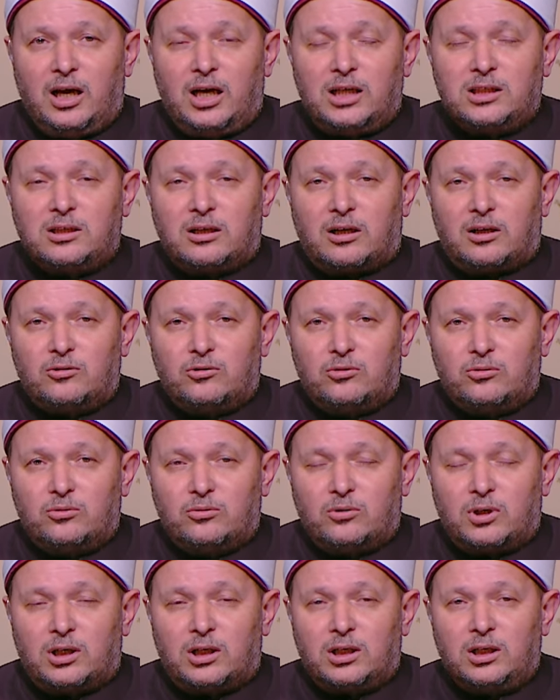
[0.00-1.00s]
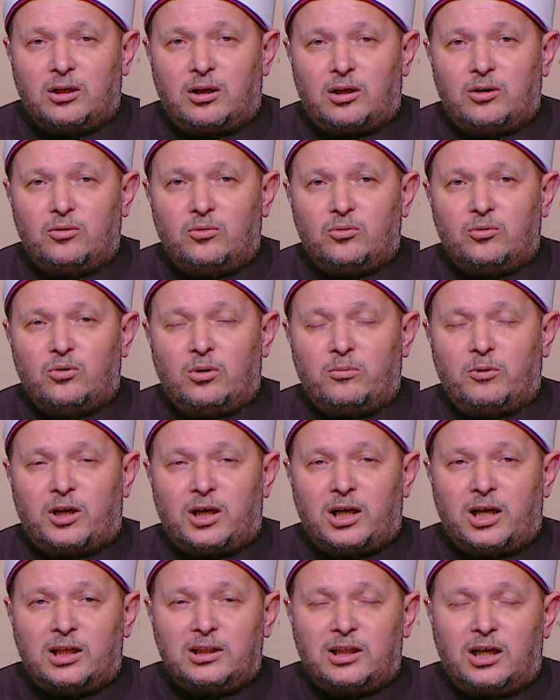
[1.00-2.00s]
أجره وخيره
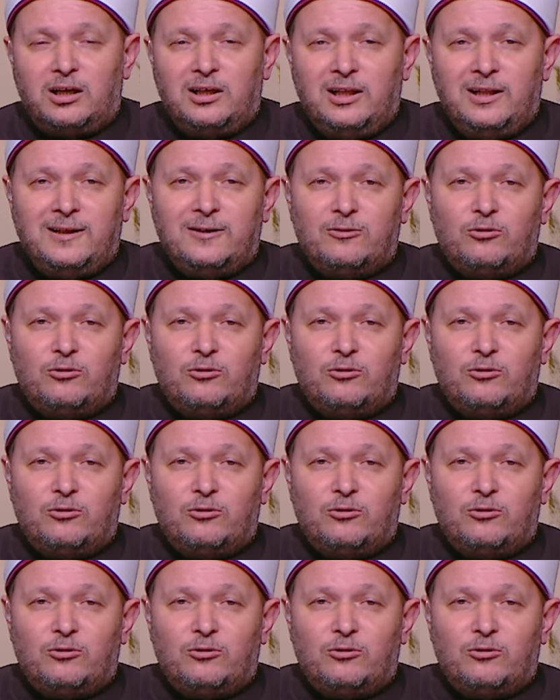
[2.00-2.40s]
وبركته